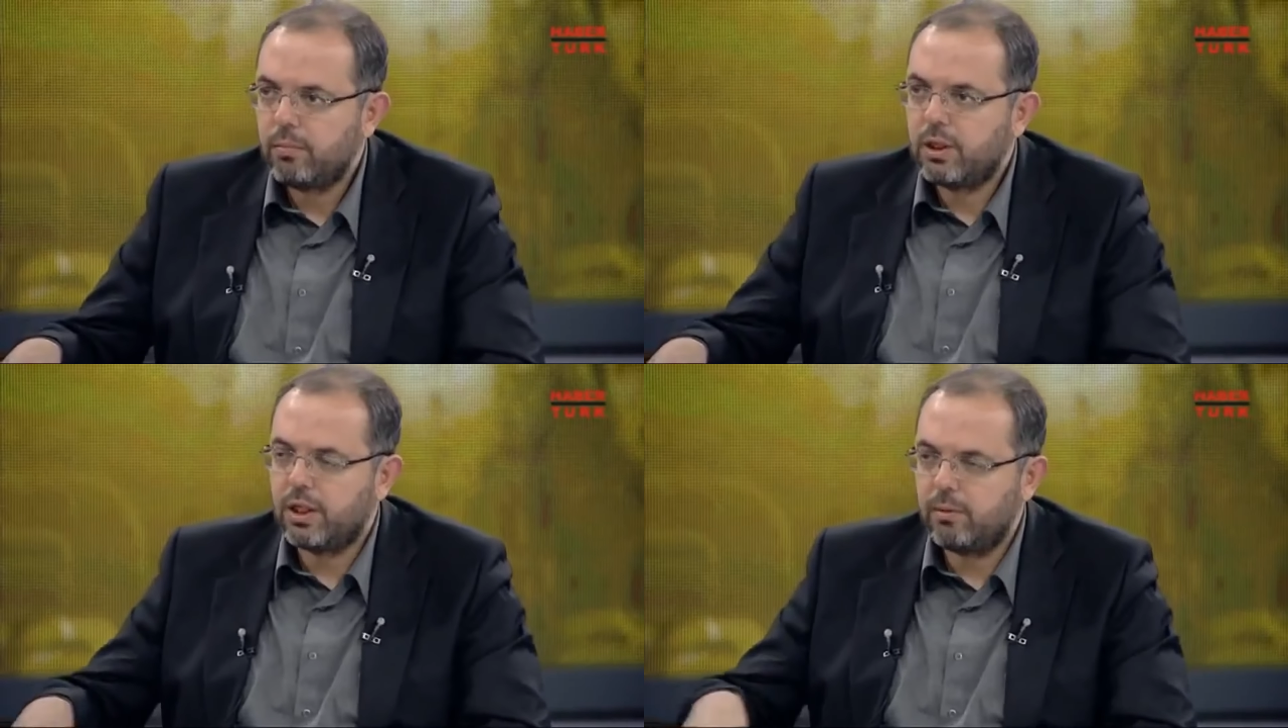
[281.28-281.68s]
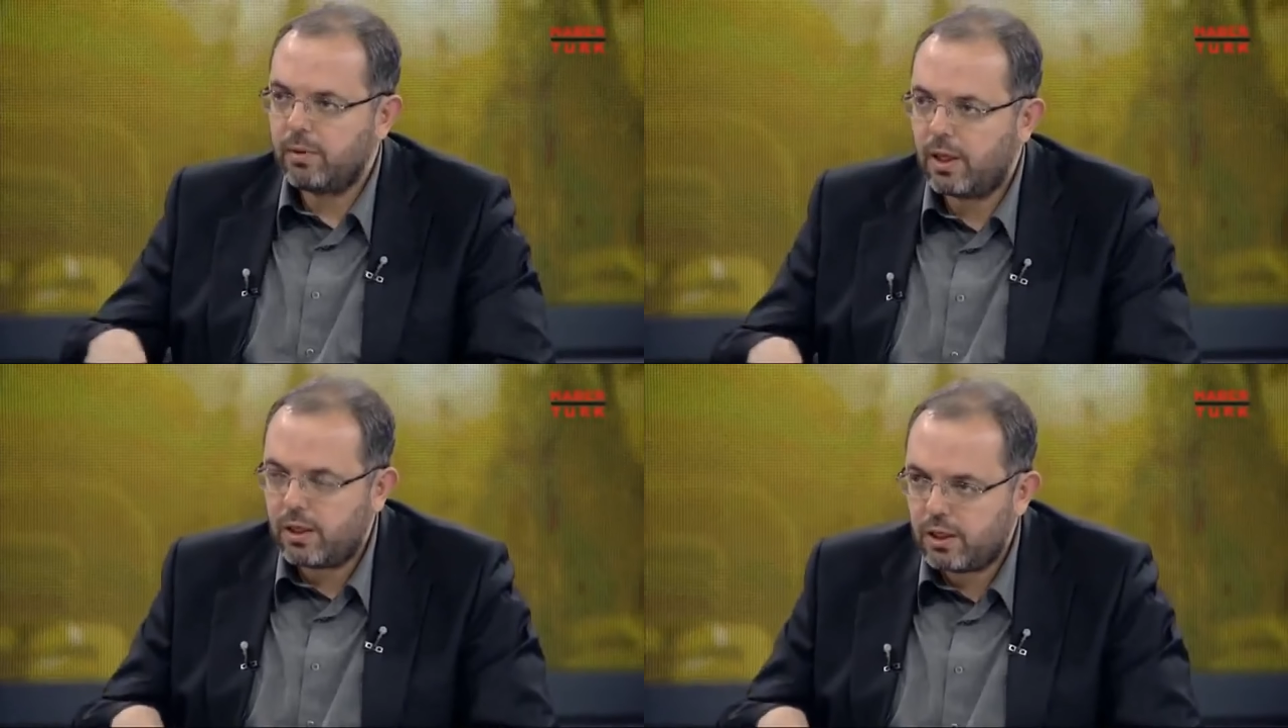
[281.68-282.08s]

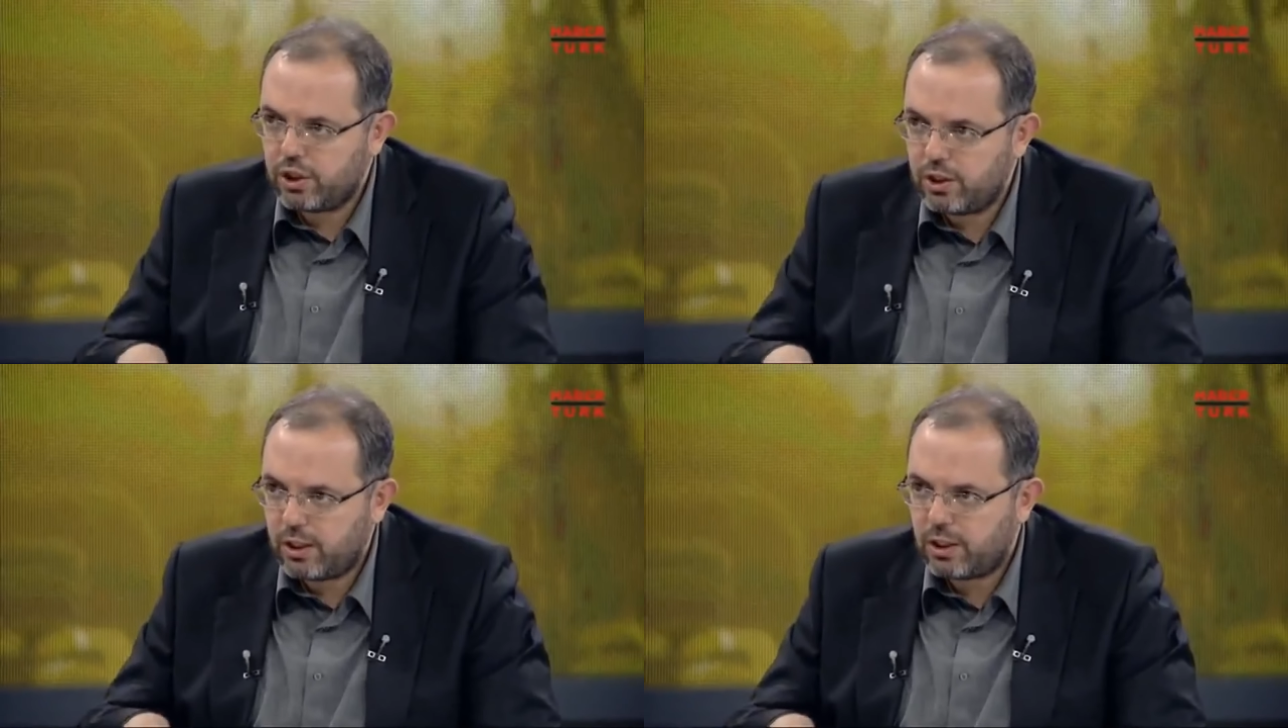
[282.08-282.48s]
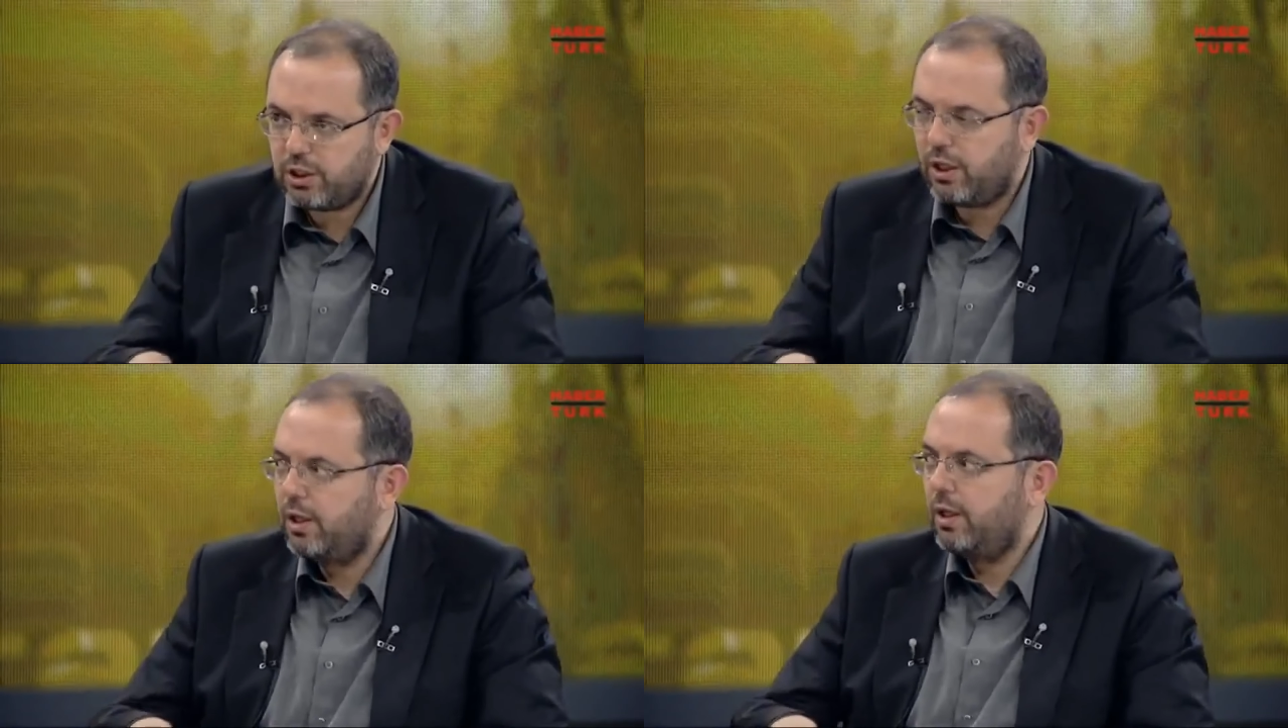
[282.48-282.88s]
Kırımlılar için de
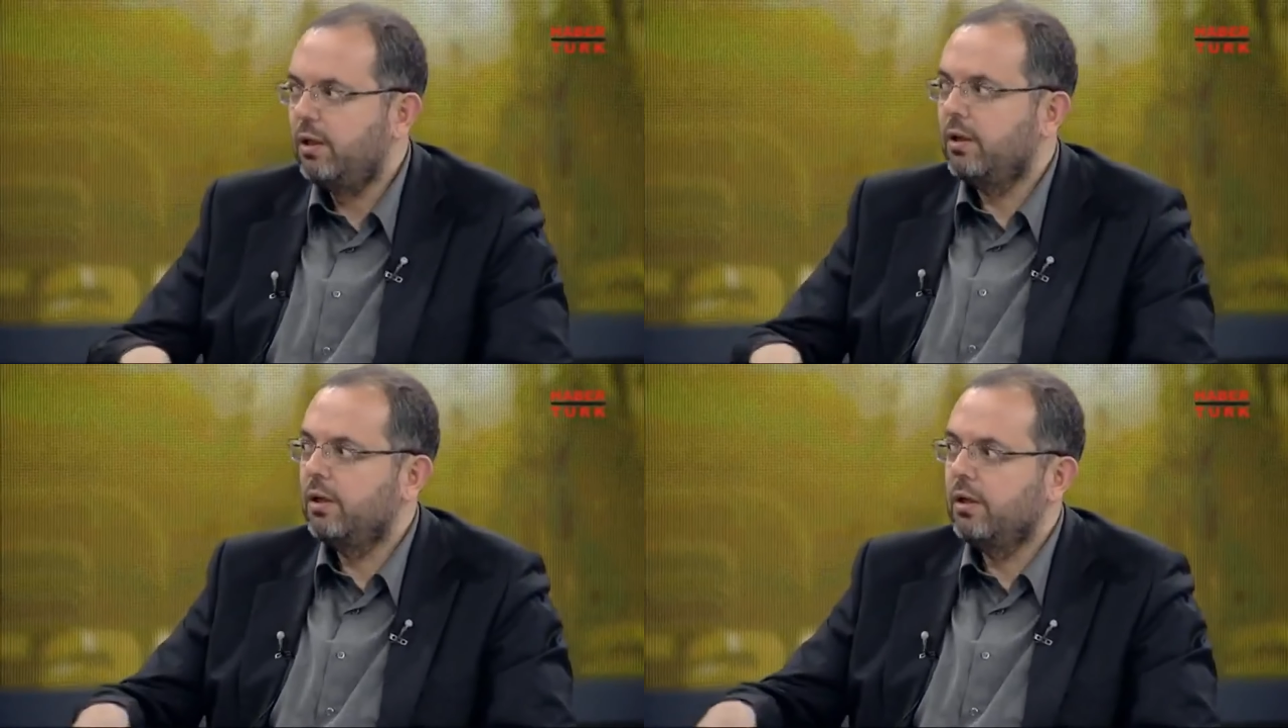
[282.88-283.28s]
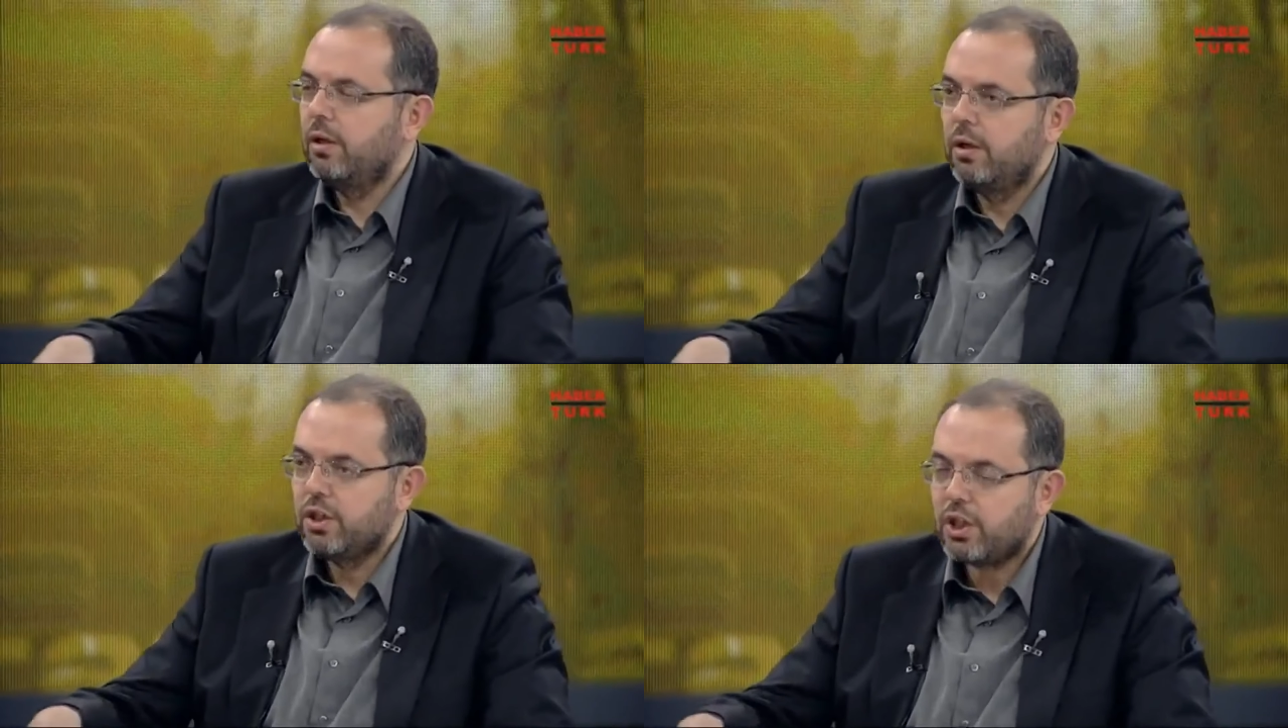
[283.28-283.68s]
geçerli.
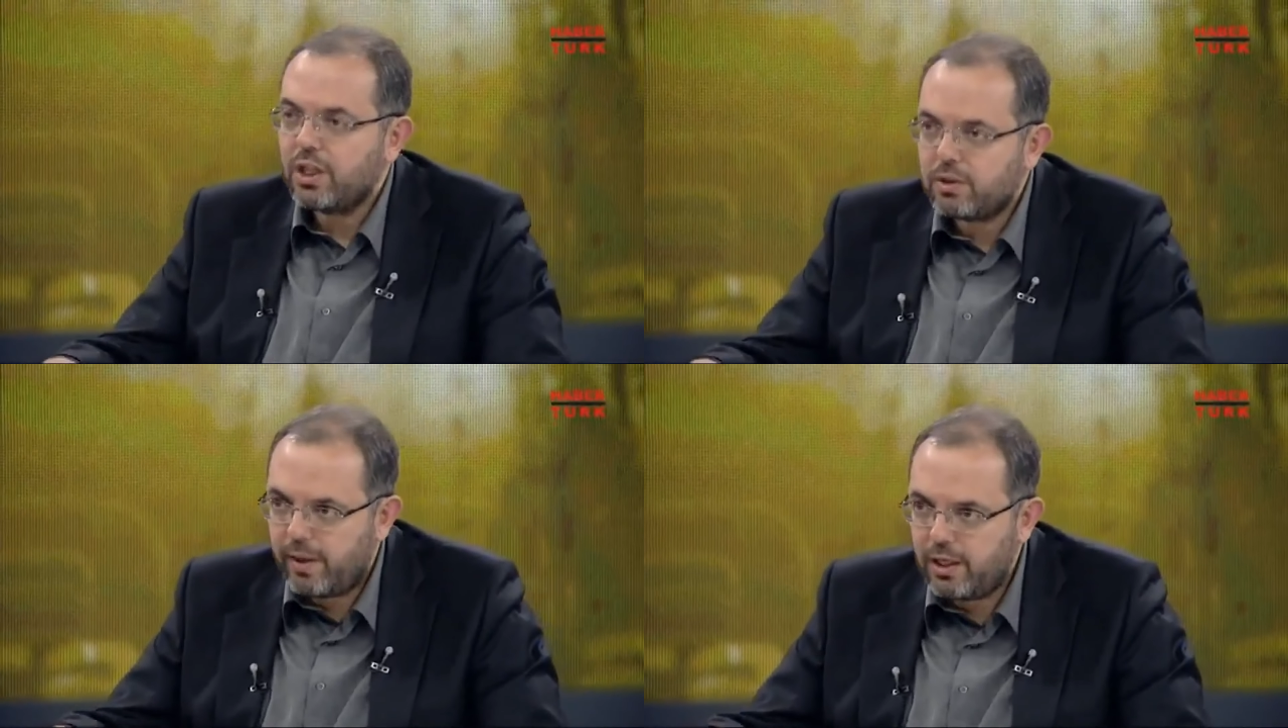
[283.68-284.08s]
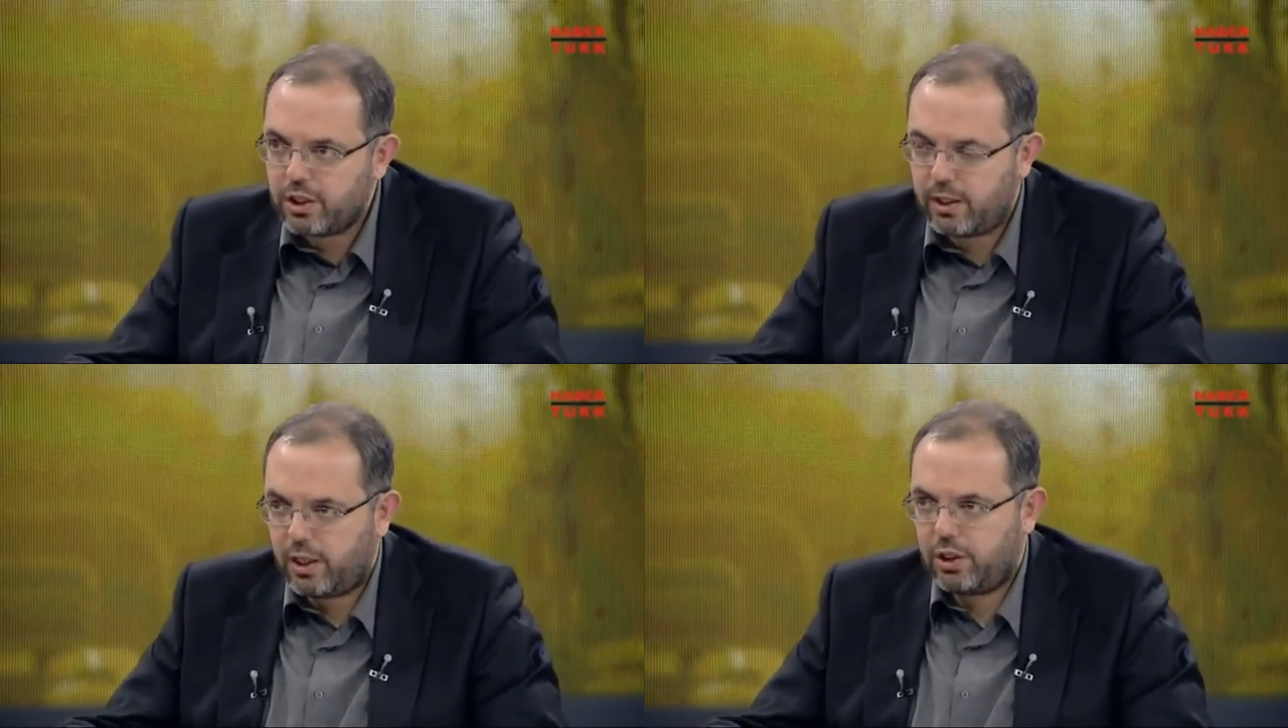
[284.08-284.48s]
Şah İsmail
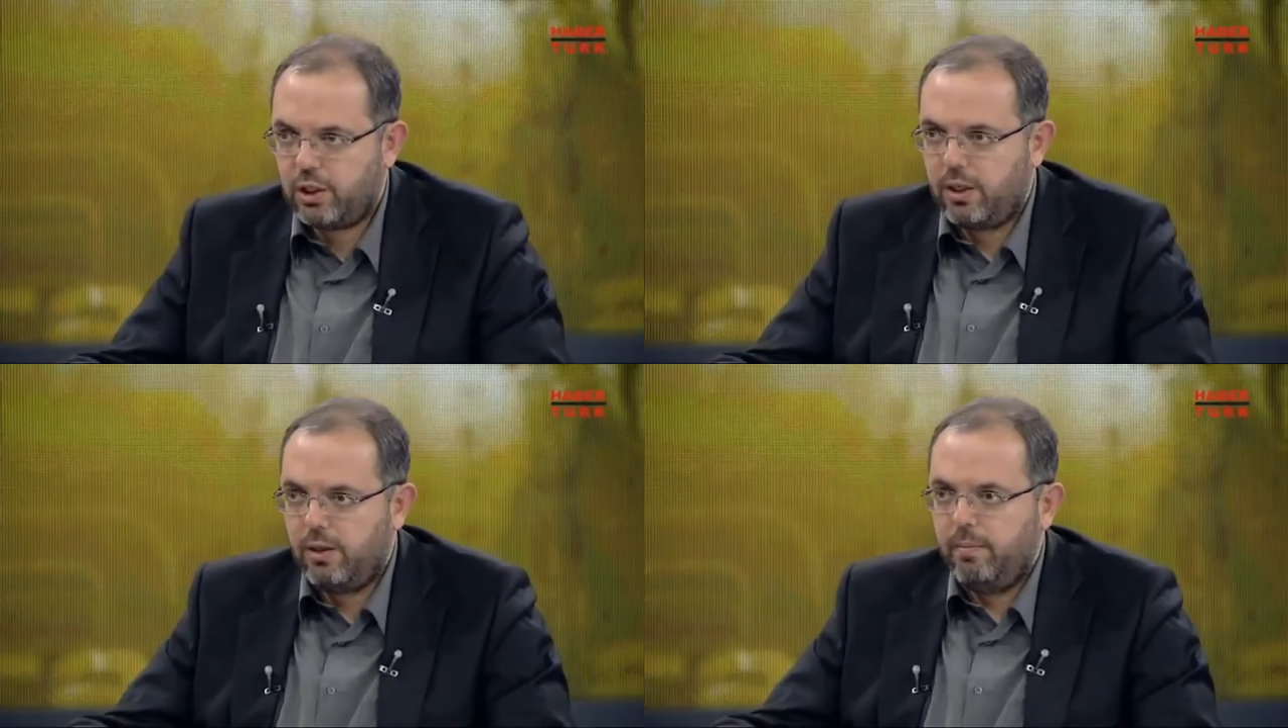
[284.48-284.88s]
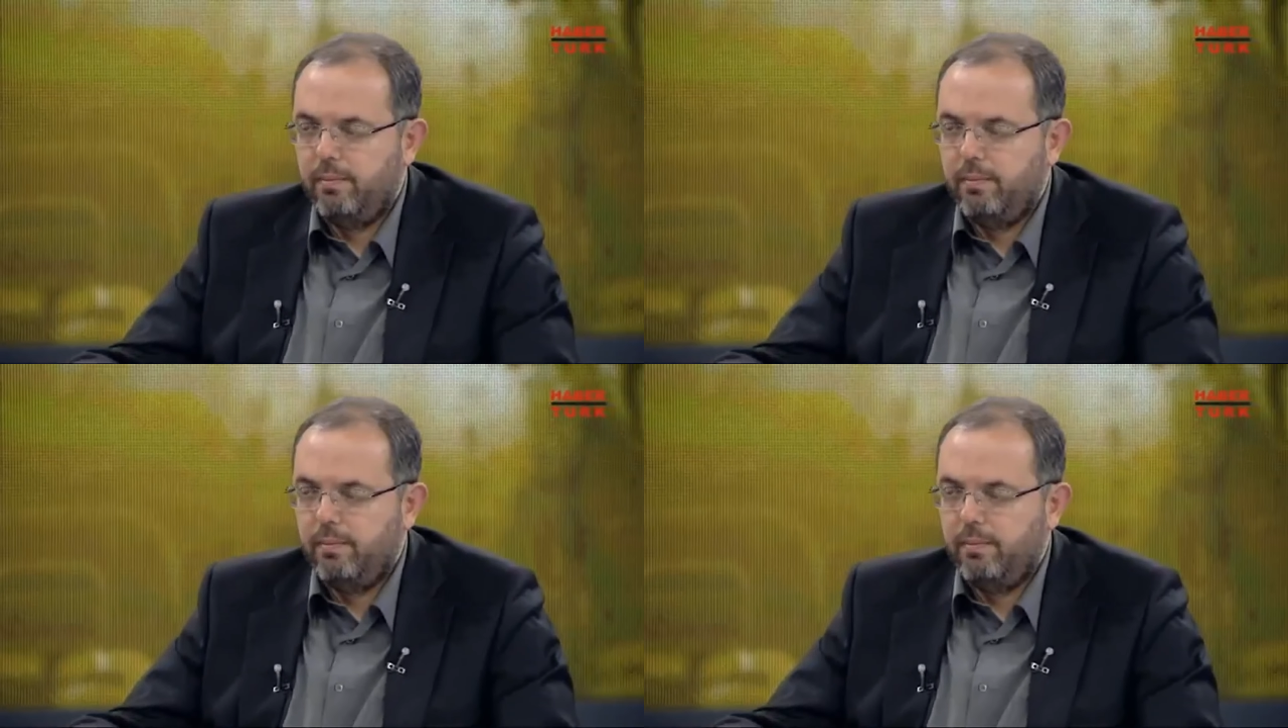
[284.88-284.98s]
için de geçerli.